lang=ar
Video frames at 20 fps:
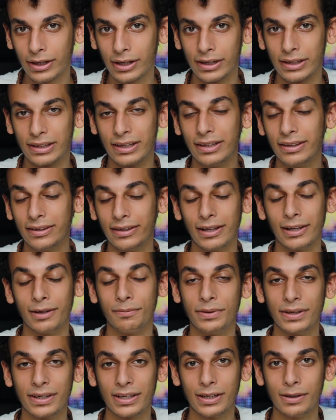الجديد اللي
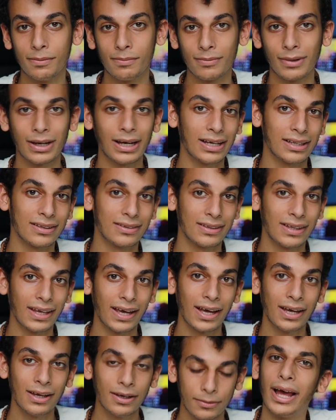بيجي مع الساعه